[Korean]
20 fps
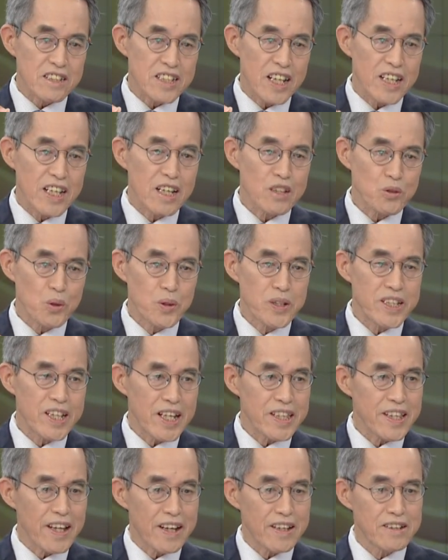차이가
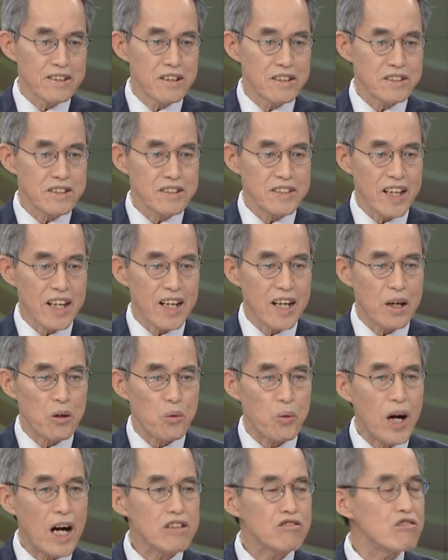존재한다는 것은 얘가
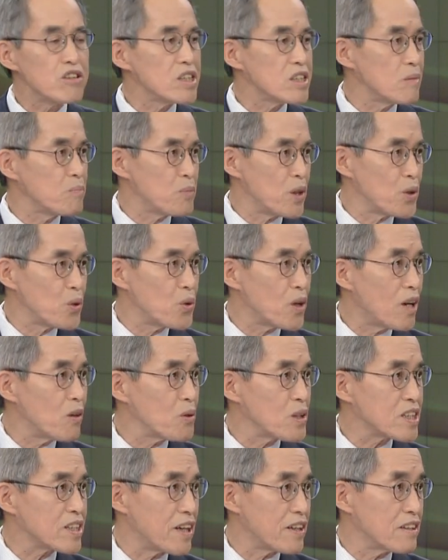환율이 지금 변동하고
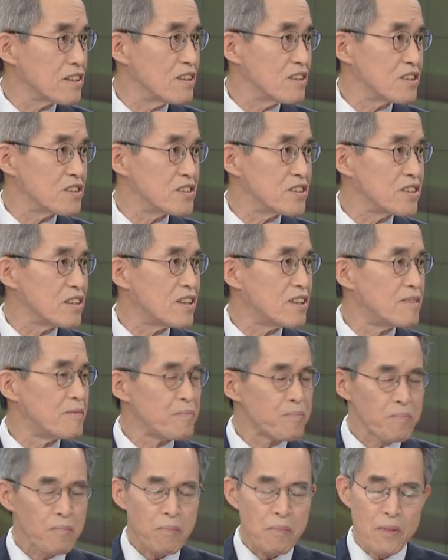있다는 거거든요.
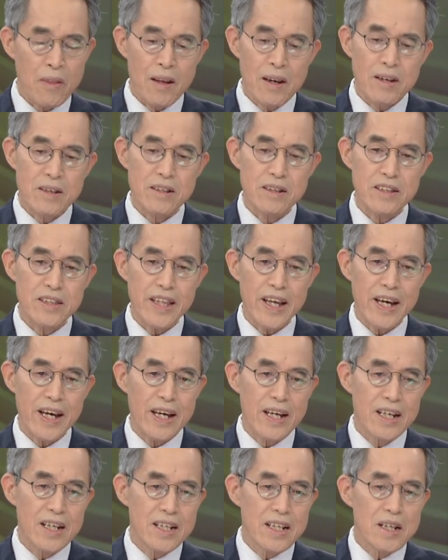네. 그런데
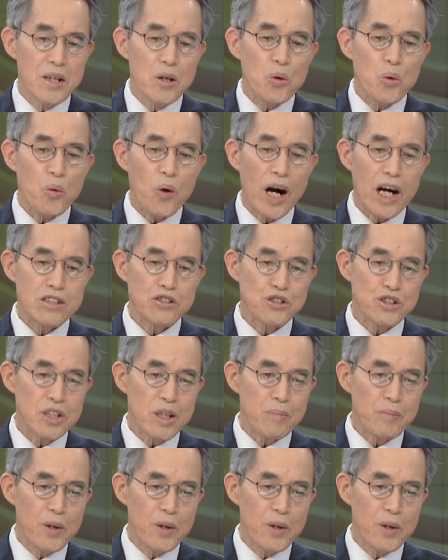환율이